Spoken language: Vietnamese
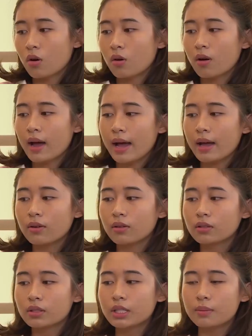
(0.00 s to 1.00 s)
Con gái
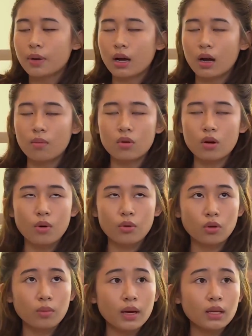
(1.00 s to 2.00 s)
con lứa gì mà không có
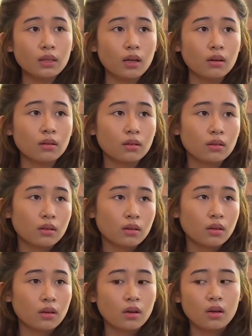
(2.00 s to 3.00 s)
một chút ý tứ
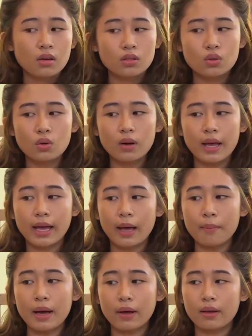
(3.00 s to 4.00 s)
Suốt ngày
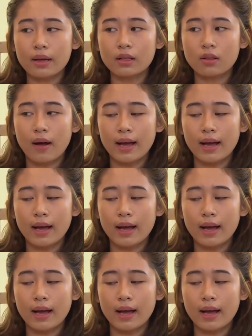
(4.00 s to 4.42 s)
cắm mặt với cái điện